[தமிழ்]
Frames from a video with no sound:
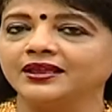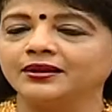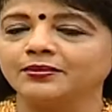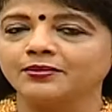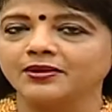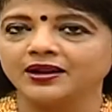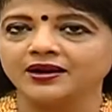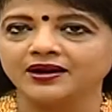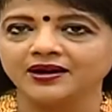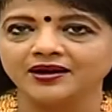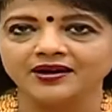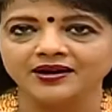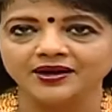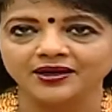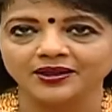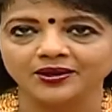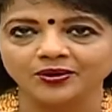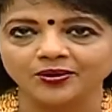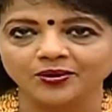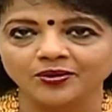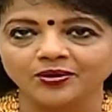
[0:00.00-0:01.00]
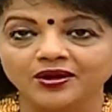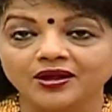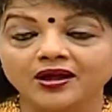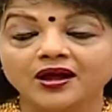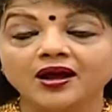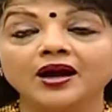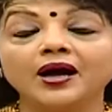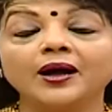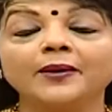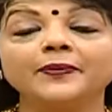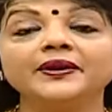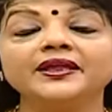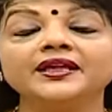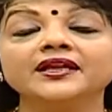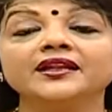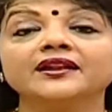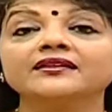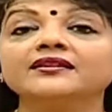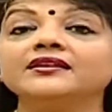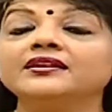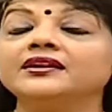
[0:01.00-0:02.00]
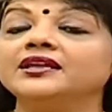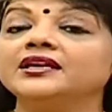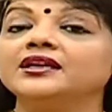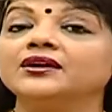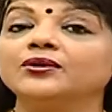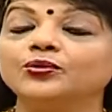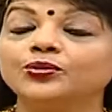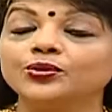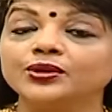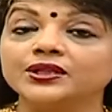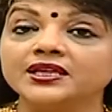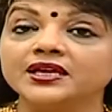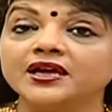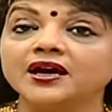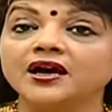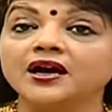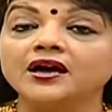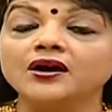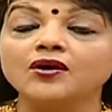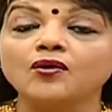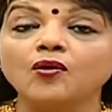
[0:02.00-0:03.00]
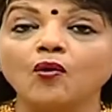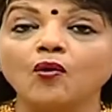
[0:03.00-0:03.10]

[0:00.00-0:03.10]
தீர்மானங்கள் எடுக்கிறோம் அப்படிங்கிறத நீங்கள் உறுதியாக